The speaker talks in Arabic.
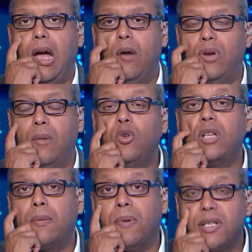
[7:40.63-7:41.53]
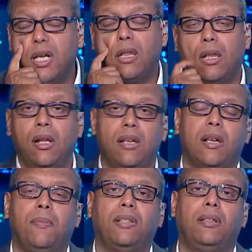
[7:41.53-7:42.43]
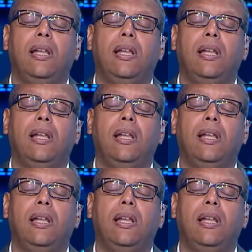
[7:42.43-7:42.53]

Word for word: او نموذج بسيط للاصابات